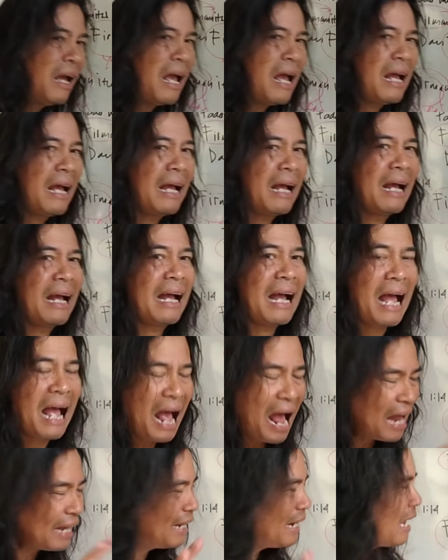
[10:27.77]
nggak nggak
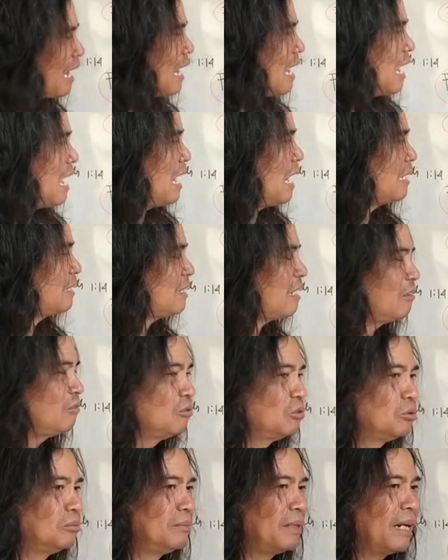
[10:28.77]
ada alasan
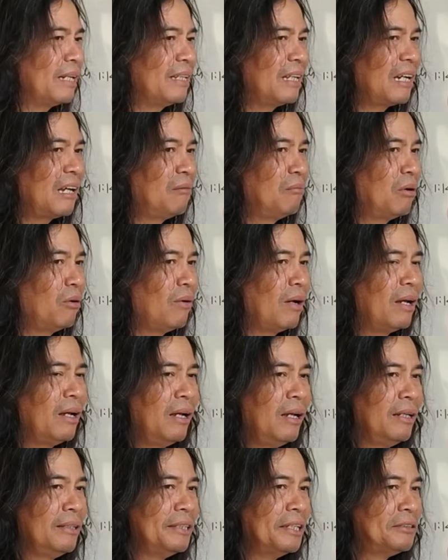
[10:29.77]
untuk mengatakan bahwa
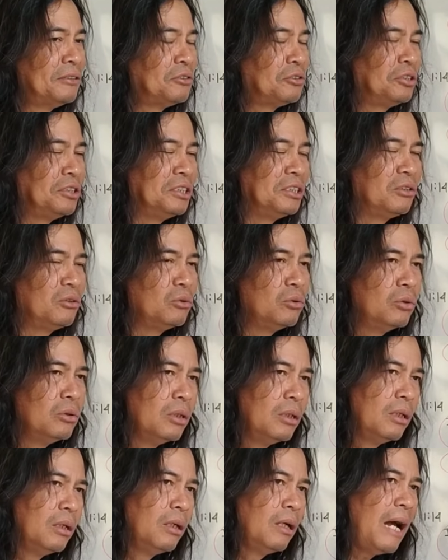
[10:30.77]
Yesus itu
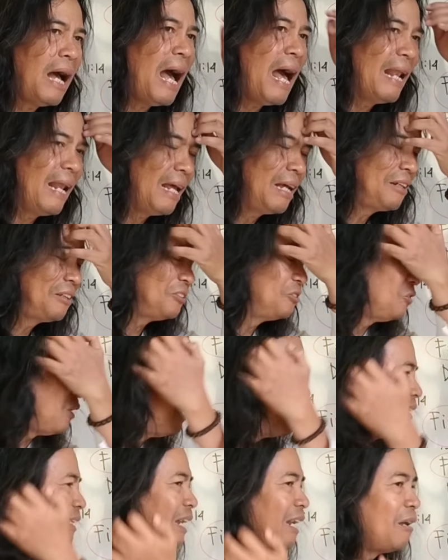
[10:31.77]
Allah
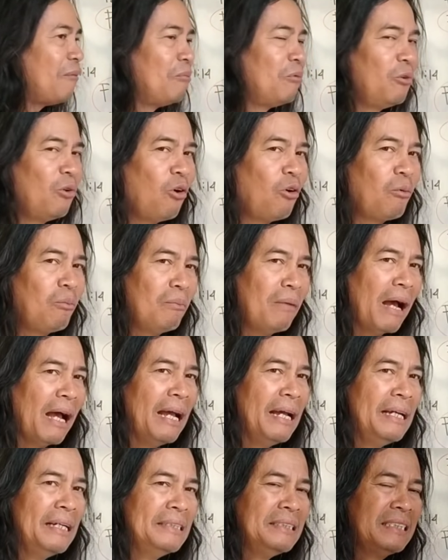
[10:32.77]
kecuali dalam
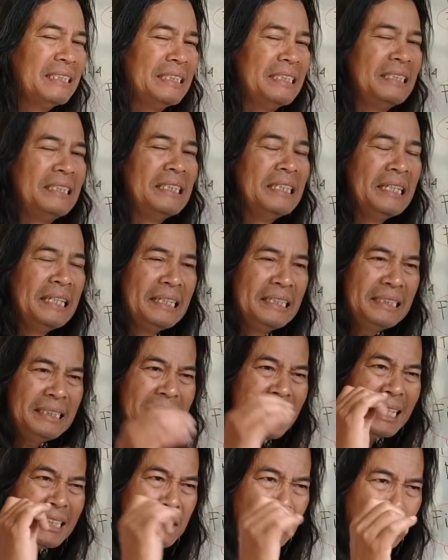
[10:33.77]
dogma. Jadi
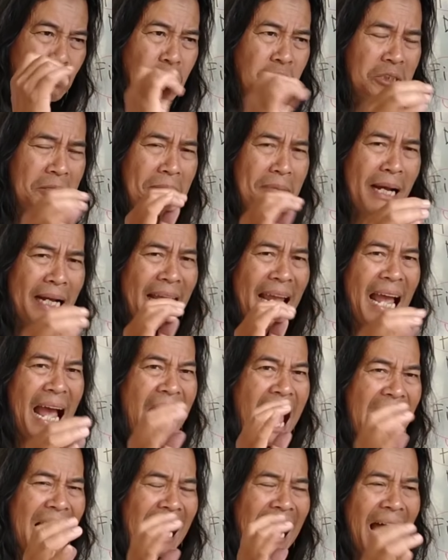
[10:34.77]
Yesus sebagai
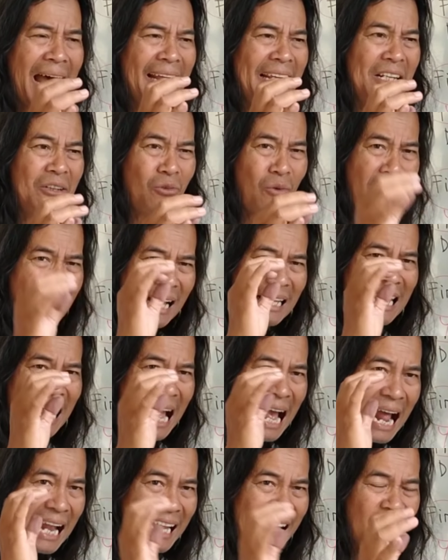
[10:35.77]
Allah itu
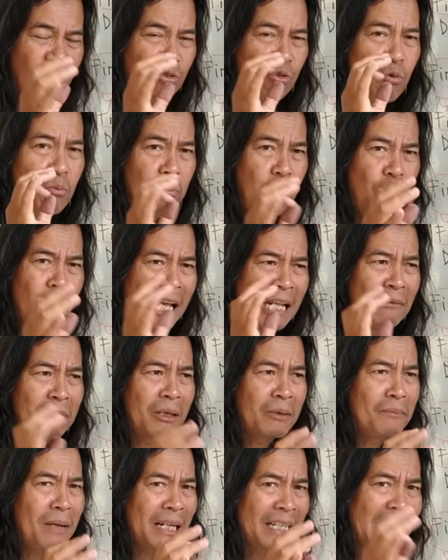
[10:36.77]
hanya ada tumbuh dan
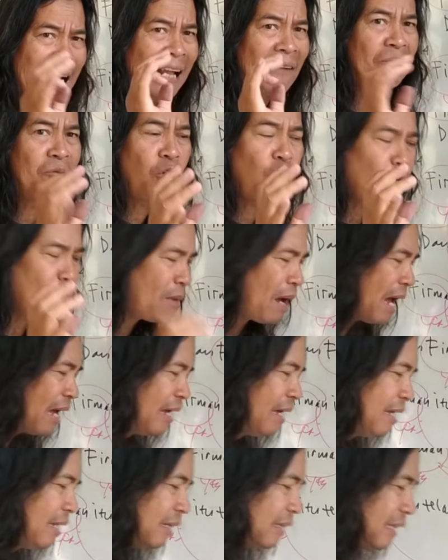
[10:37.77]
berkembang dalam
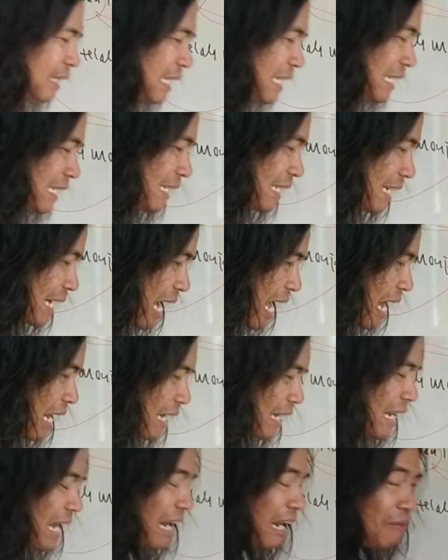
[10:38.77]
dogma
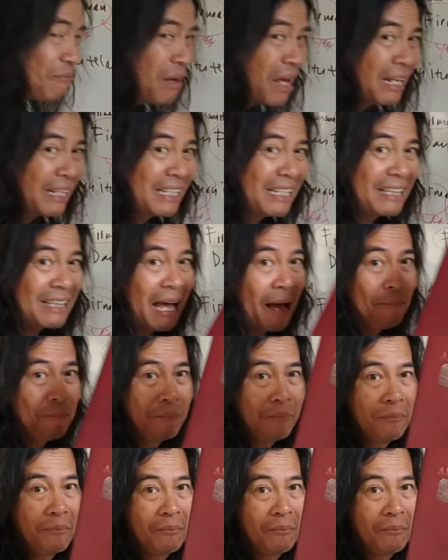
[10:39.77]
tidak dalam Alkitab.